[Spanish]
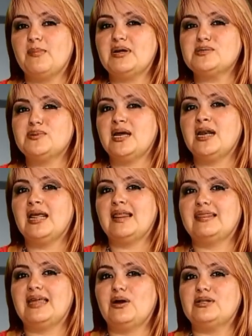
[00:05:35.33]
más bien
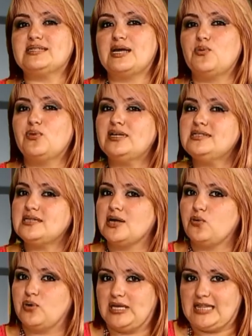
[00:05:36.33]
desde una
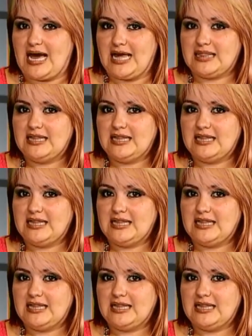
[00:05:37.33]
inseguridad